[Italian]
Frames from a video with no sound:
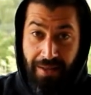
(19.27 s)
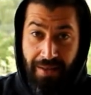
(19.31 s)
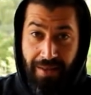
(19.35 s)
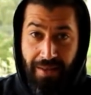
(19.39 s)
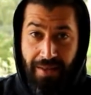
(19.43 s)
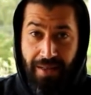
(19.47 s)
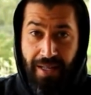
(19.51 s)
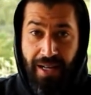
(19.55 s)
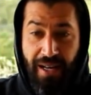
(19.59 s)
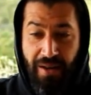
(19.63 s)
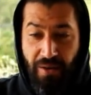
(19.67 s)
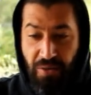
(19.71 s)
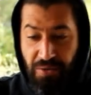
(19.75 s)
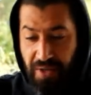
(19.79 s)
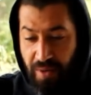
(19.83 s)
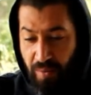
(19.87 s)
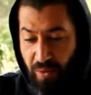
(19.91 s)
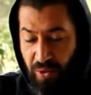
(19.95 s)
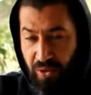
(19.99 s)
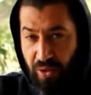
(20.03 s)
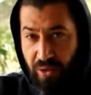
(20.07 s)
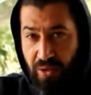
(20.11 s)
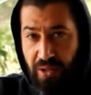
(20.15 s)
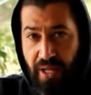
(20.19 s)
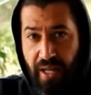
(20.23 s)
delle nostre
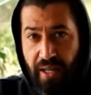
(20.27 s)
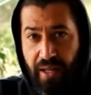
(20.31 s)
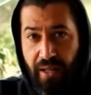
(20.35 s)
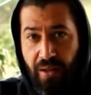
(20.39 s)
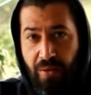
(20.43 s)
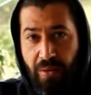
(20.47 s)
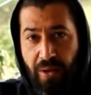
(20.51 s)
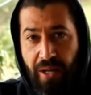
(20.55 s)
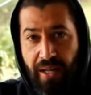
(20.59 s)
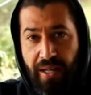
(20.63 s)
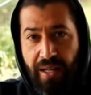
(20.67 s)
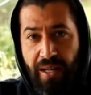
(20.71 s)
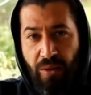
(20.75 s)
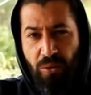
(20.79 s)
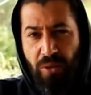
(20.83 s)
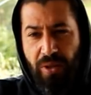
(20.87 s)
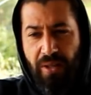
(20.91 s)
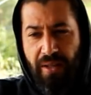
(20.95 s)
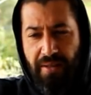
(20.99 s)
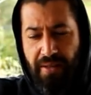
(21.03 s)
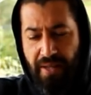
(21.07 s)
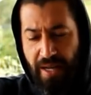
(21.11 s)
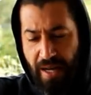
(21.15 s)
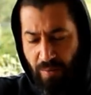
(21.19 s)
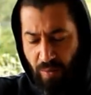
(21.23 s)
motoseghe, quelle che
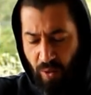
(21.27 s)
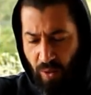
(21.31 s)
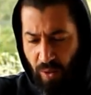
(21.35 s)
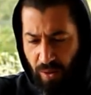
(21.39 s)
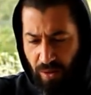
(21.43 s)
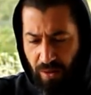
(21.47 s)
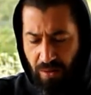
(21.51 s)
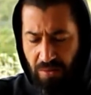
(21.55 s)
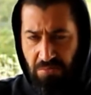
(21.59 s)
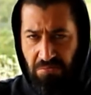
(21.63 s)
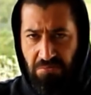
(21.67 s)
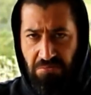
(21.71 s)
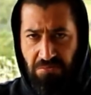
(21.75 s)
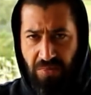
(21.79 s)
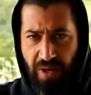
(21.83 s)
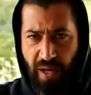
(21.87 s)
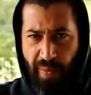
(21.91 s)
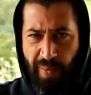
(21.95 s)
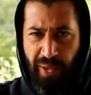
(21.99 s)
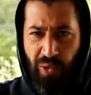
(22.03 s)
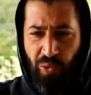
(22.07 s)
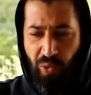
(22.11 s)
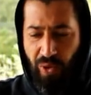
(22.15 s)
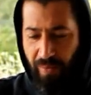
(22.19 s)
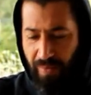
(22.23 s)
utilizziamo
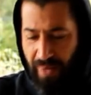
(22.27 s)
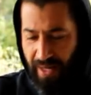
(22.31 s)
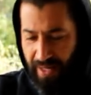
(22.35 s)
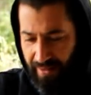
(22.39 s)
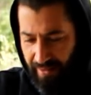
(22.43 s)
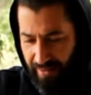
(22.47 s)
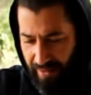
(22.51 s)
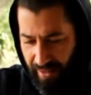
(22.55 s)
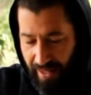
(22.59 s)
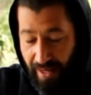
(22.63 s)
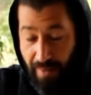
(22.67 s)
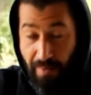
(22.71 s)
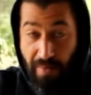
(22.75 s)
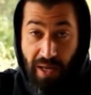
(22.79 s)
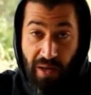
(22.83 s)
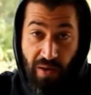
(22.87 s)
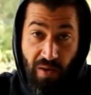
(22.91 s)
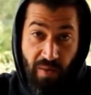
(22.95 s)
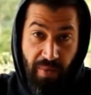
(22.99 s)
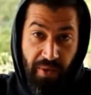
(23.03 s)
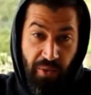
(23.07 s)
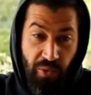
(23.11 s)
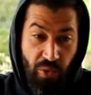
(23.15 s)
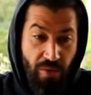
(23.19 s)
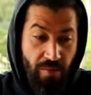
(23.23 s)
abitualmente e meno
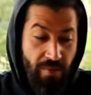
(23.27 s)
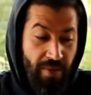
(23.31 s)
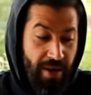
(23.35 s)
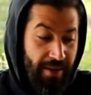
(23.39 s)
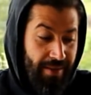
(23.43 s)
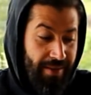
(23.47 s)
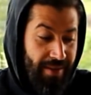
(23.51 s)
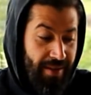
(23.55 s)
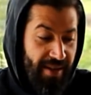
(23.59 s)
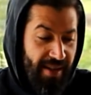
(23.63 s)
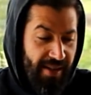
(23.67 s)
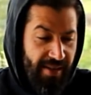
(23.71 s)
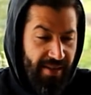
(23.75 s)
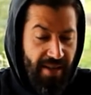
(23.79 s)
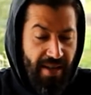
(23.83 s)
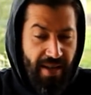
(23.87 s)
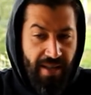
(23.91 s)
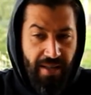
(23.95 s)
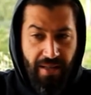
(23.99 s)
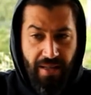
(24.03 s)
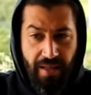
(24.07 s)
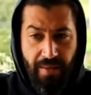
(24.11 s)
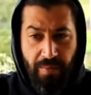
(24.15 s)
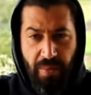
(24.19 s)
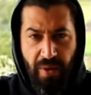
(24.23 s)
abitualmente in
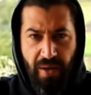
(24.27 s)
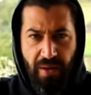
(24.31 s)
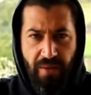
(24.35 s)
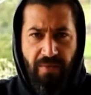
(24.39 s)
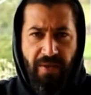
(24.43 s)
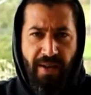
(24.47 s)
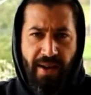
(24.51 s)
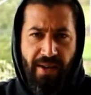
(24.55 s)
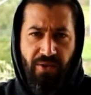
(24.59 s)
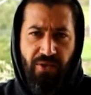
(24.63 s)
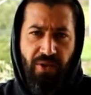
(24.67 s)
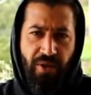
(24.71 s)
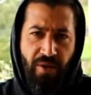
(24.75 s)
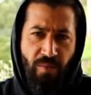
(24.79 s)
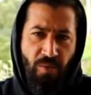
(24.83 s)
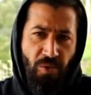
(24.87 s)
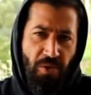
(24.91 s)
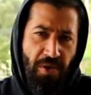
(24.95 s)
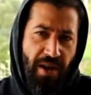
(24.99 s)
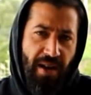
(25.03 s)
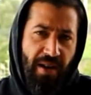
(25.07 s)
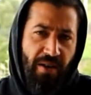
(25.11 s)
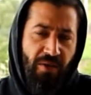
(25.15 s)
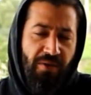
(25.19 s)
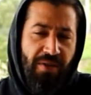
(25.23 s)
azienda per farci comunque
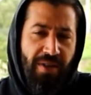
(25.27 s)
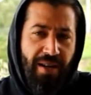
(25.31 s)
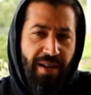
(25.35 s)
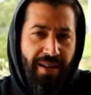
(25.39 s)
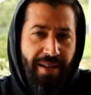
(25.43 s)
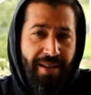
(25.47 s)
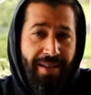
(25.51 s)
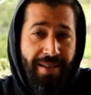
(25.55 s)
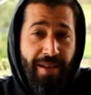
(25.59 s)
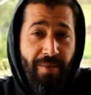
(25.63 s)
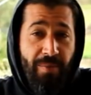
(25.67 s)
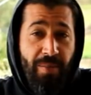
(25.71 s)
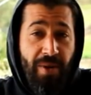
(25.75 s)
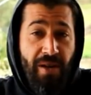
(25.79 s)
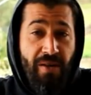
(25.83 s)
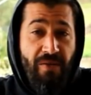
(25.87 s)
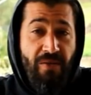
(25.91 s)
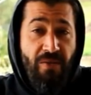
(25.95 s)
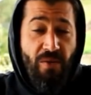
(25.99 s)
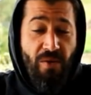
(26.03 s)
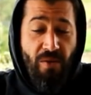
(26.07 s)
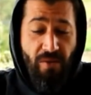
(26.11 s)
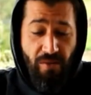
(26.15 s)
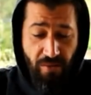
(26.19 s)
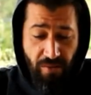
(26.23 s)
la nostra legna per il
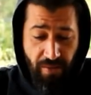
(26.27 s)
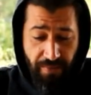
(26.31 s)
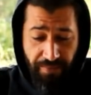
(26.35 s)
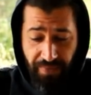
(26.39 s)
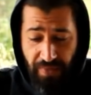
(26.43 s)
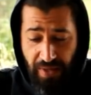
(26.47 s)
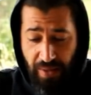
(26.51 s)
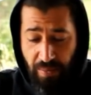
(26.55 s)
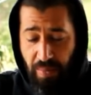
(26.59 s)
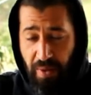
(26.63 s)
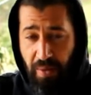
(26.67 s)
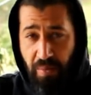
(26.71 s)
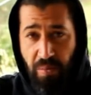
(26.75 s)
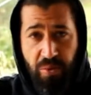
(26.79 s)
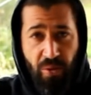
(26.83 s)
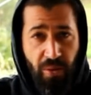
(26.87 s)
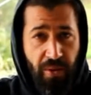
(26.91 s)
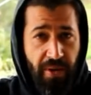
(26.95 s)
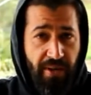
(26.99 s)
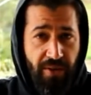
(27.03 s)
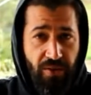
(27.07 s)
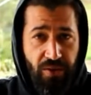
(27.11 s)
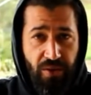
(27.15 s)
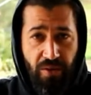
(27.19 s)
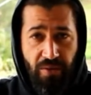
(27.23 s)
fuoco e per
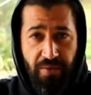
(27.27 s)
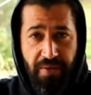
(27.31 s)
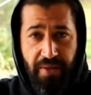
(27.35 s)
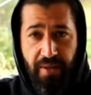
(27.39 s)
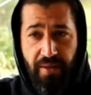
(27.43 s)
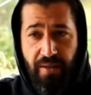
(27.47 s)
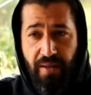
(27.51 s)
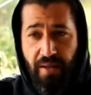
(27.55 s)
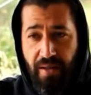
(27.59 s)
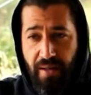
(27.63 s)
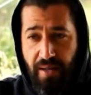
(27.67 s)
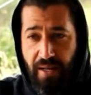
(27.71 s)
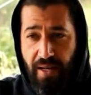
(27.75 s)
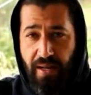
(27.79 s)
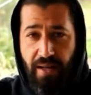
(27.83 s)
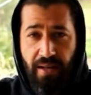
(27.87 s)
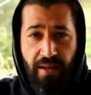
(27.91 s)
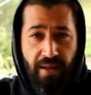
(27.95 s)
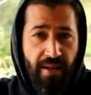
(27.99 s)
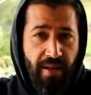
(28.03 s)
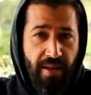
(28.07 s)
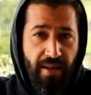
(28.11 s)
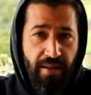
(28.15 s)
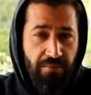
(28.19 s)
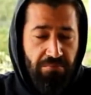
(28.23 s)
pulirci i nostri terreni
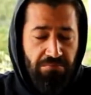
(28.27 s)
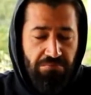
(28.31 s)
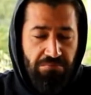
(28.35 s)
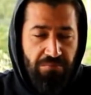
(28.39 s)
e